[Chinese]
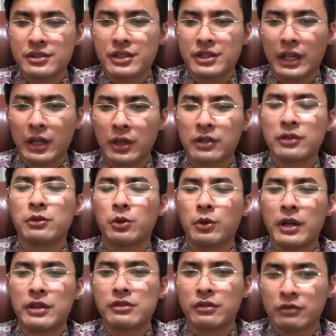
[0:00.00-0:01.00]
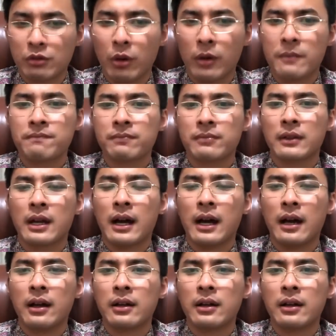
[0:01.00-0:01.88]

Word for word: 情，政府会去做啊。